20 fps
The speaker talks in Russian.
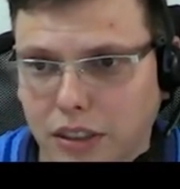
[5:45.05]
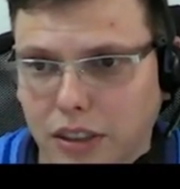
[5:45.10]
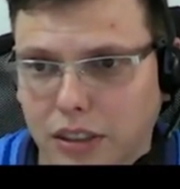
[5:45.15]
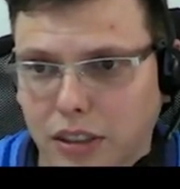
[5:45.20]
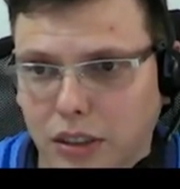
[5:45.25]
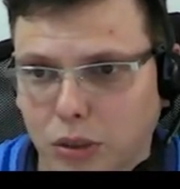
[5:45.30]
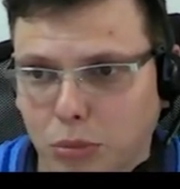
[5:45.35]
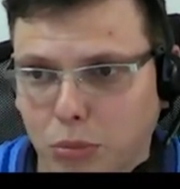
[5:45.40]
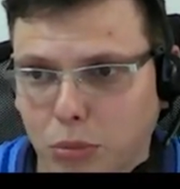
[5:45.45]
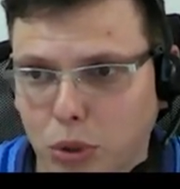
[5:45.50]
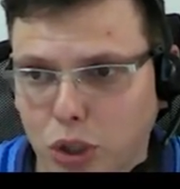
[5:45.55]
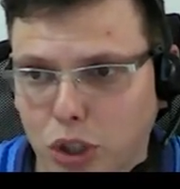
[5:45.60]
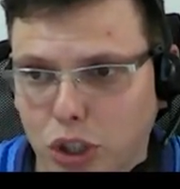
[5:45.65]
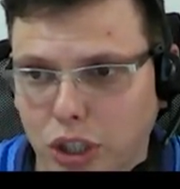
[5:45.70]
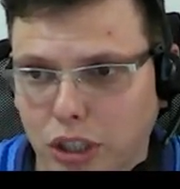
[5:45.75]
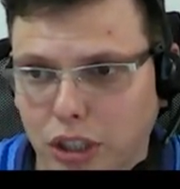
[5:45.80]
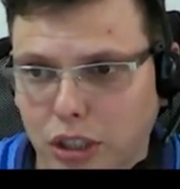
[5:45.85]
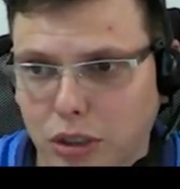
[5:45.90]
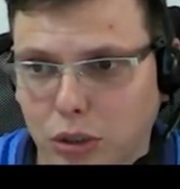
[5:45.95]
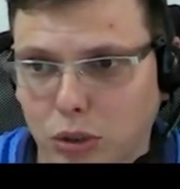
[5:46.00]
Где-то оно
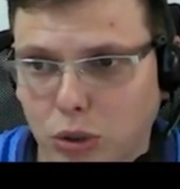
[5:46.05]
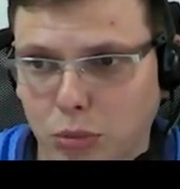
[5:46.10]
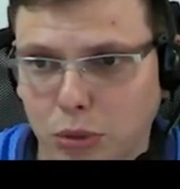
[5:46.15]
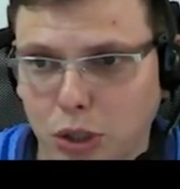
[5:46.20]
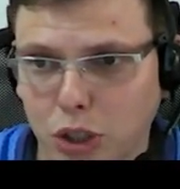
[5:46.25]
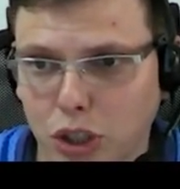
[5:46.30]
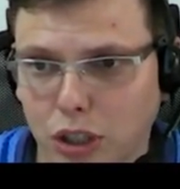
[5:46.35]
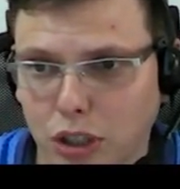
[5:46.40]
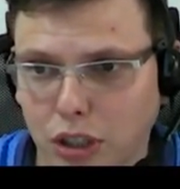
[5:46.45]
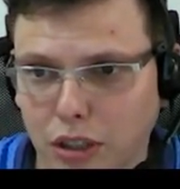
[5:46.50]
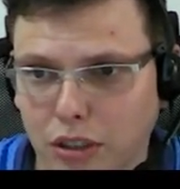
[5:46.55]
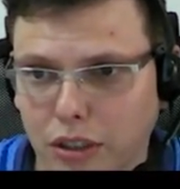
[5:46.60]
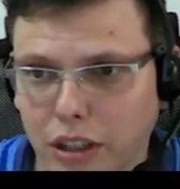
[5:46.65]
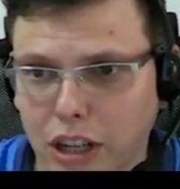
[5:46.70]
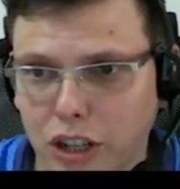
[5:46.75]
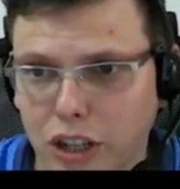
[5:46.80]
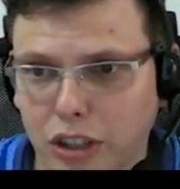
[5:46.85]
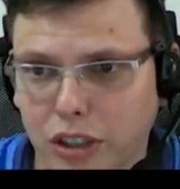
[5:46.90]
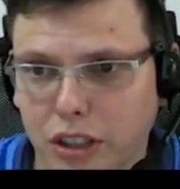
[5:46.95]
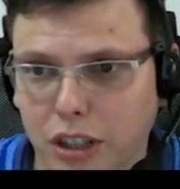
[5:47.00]
больше, где-то оно меньше, и
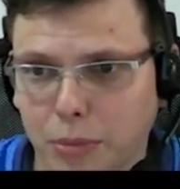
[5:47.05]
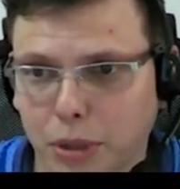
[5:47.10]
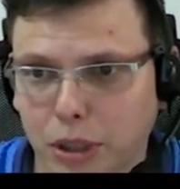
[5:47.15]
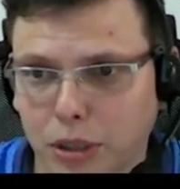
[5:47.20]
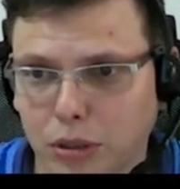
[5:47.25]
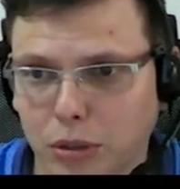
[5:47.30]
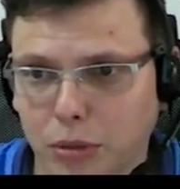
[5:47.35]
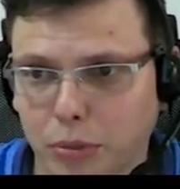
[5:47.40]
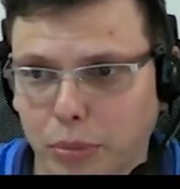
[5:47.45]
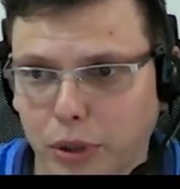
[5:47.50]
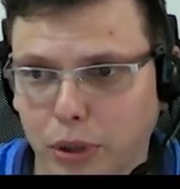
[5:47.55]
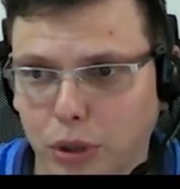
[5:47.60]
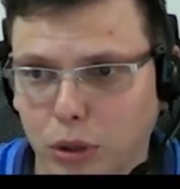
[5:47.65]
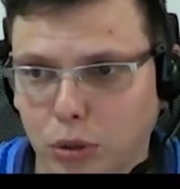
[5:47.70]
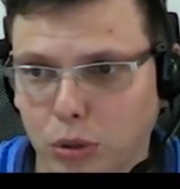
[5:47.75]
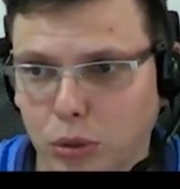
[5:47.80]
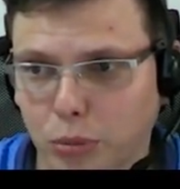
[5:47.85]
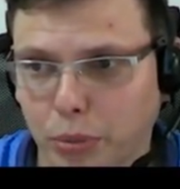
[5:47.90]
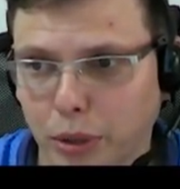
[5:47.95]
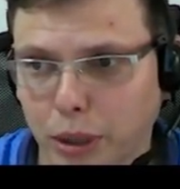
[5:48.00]
дальше нарабатываем
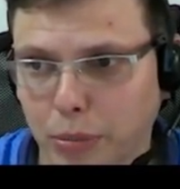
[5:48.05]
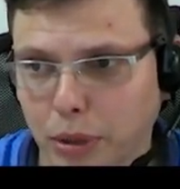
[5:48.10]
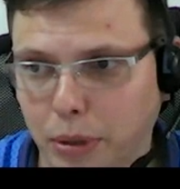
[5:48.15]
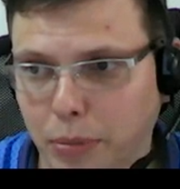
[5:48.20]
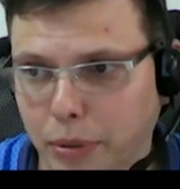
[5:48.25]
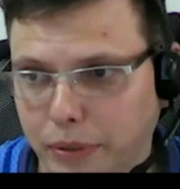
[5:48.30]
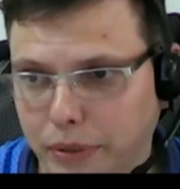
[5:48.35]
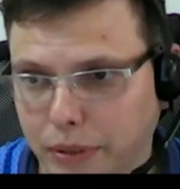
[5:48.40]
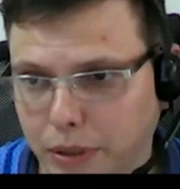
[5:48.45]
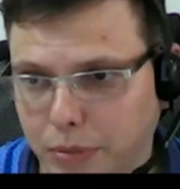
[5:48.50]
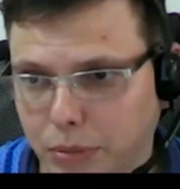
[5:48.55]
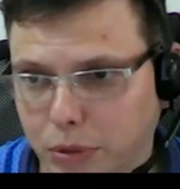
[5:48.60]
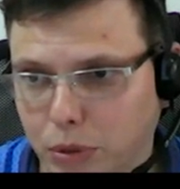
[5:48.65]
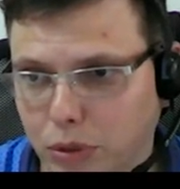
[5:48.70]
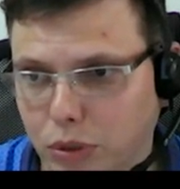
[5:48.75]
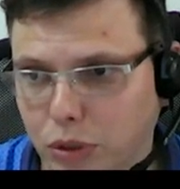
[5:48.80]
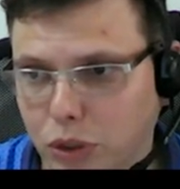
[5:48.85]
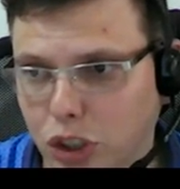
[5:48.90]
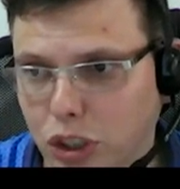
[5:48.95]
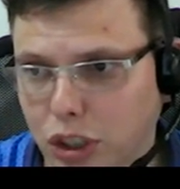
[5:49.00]
определенную прибыль по всем
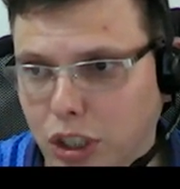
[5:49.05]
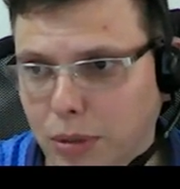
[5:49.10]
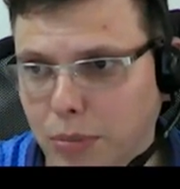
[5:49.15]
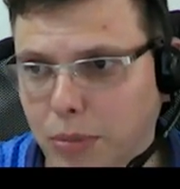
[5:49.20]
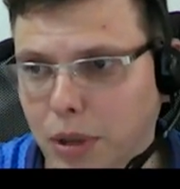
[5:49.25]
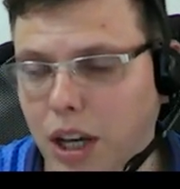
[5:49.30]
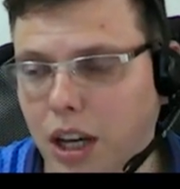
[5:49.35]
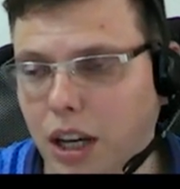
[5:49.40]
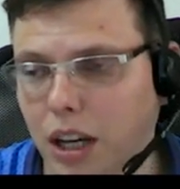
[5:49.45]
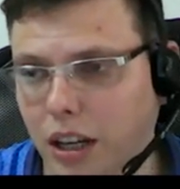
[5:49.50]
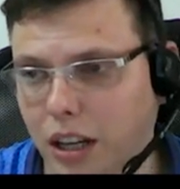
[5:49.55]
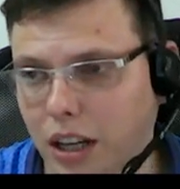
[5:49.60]
абсолютно счетам.